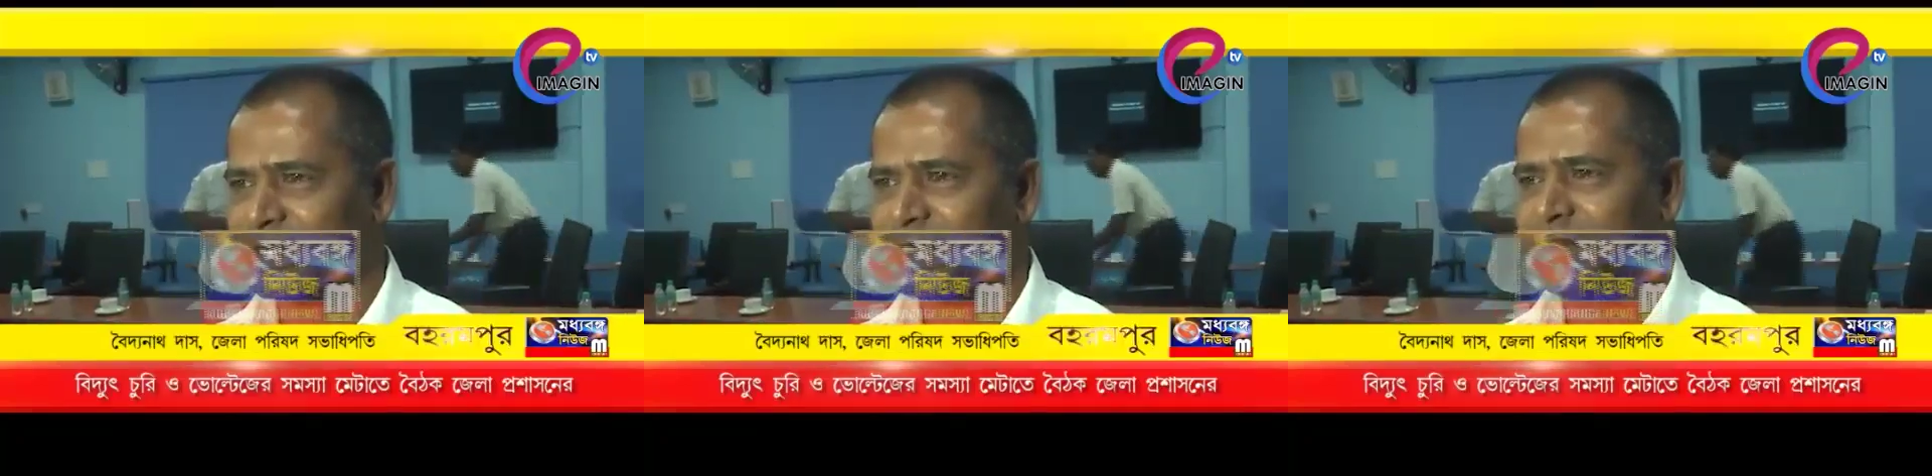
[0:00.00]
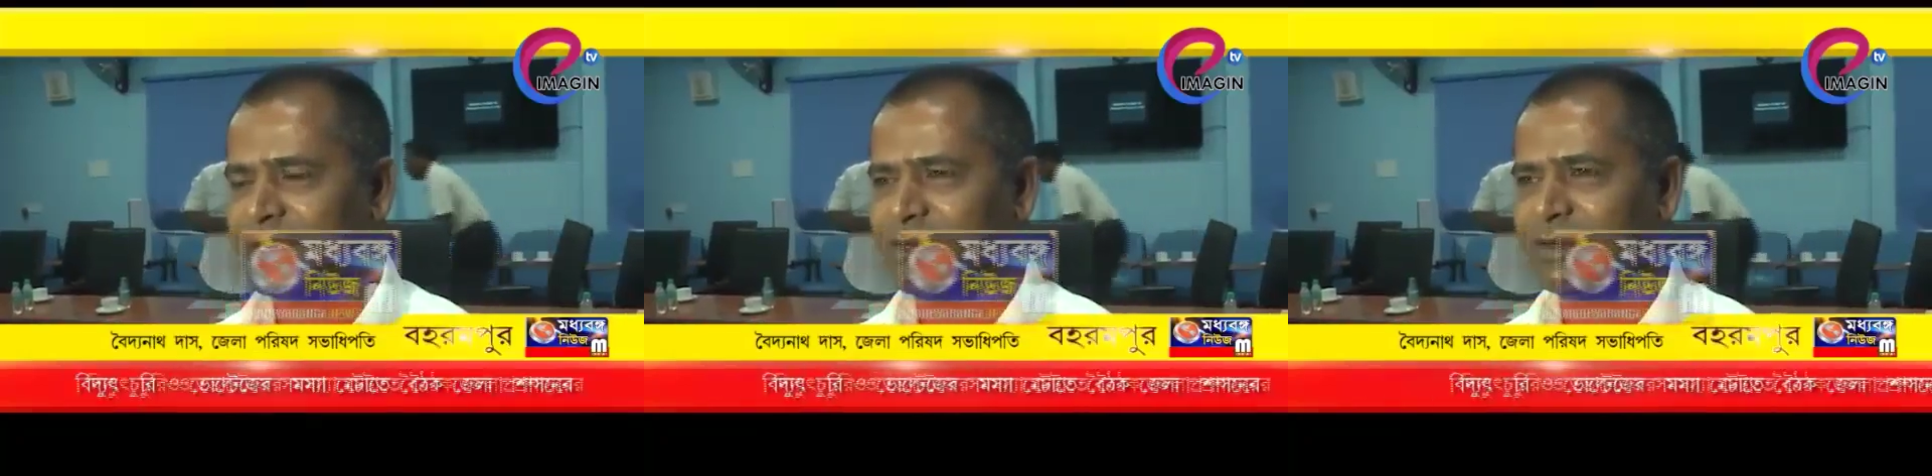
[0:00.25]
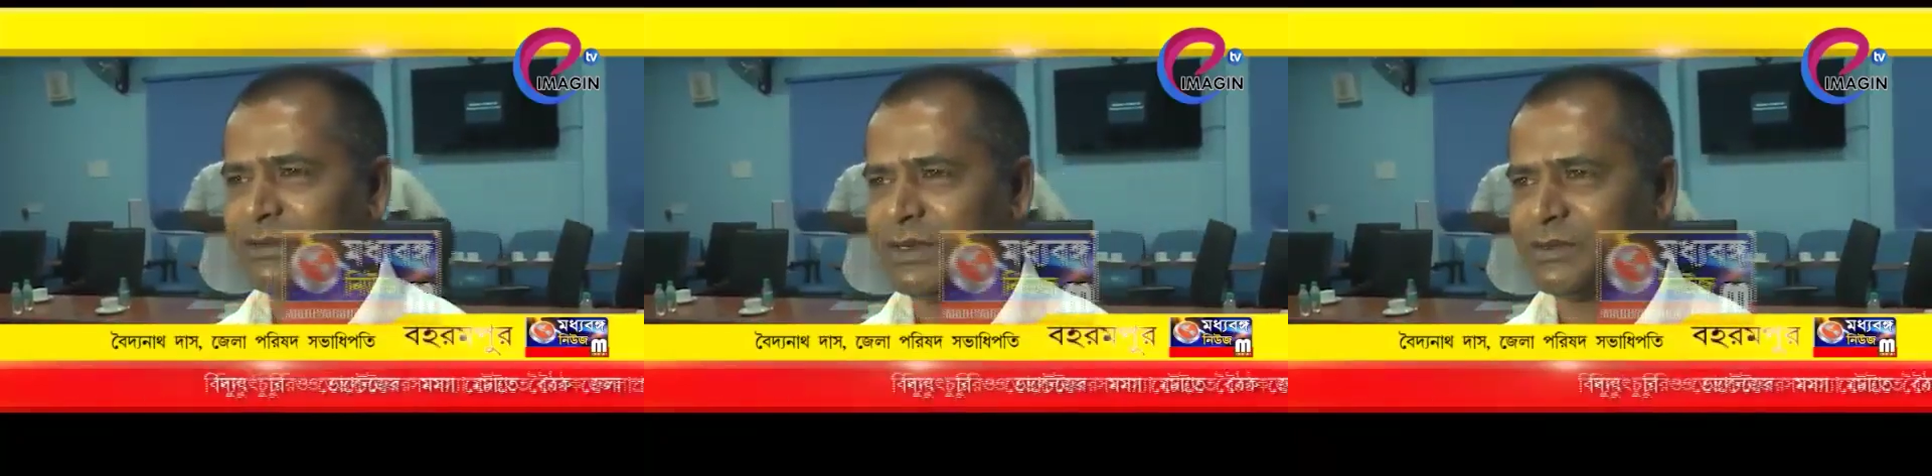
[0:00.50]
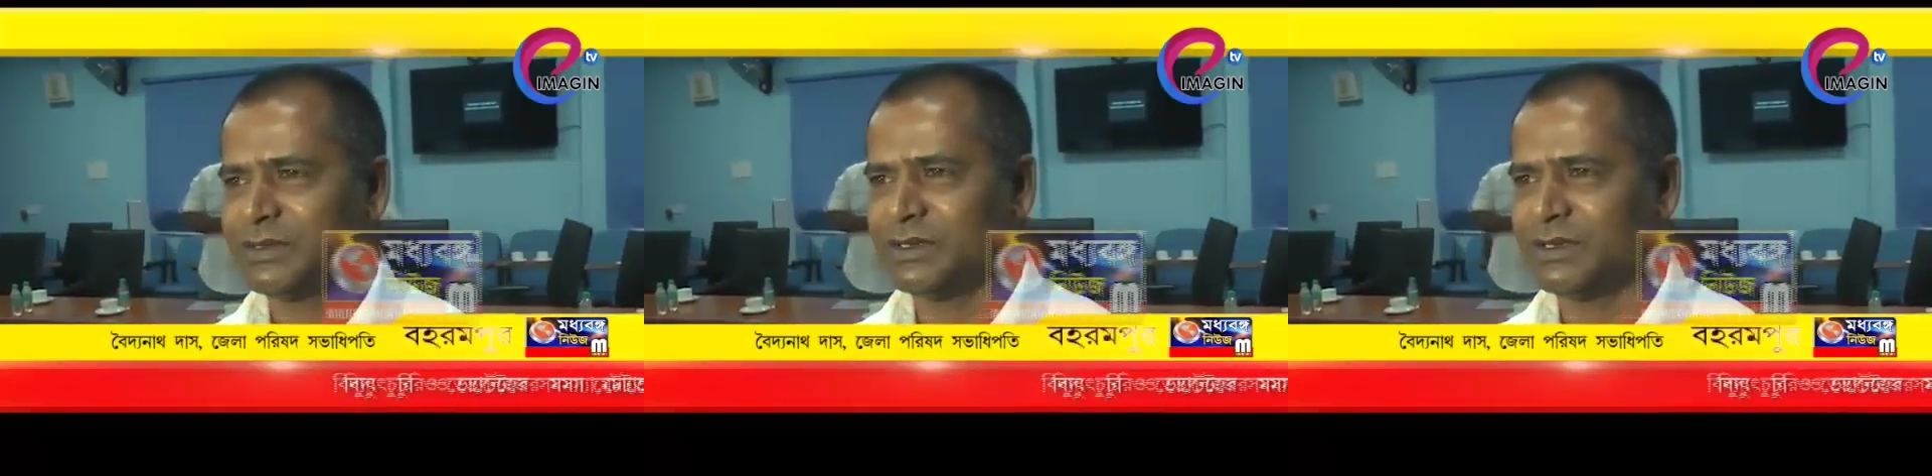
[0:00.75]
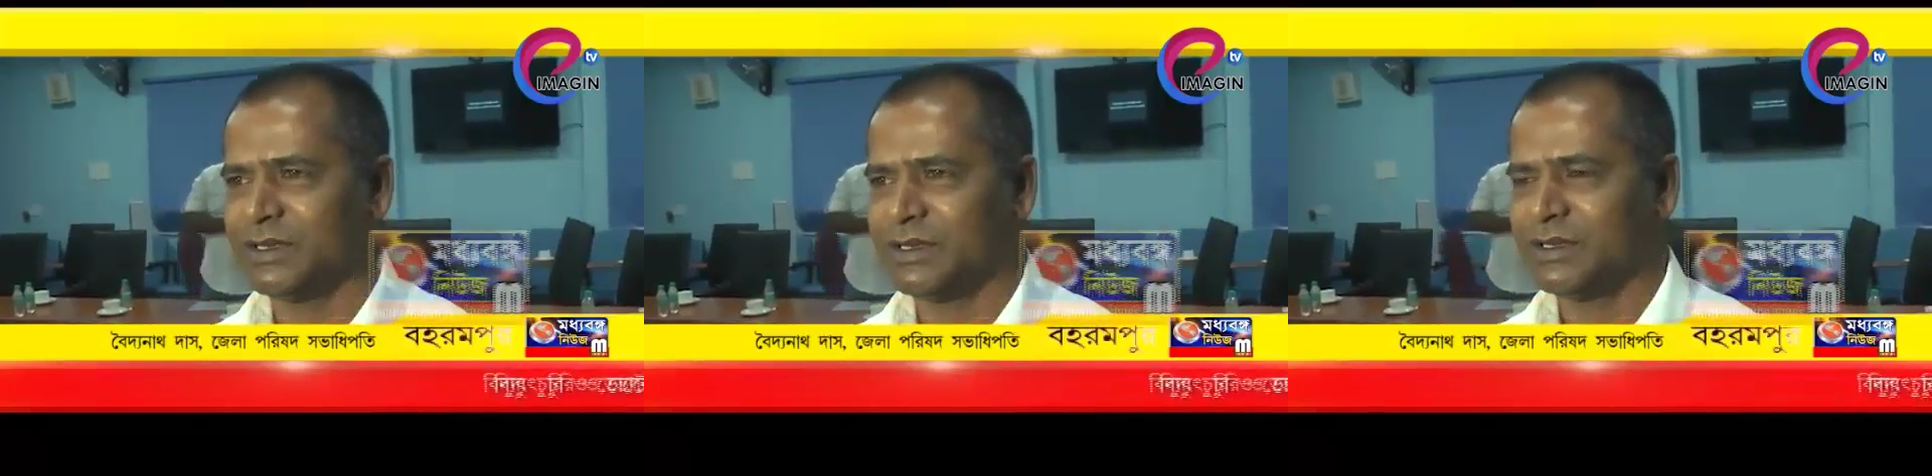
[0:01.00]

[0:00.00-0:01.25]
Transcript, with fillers: ভোল্টেজ বাড়ানো ব্যবস্থা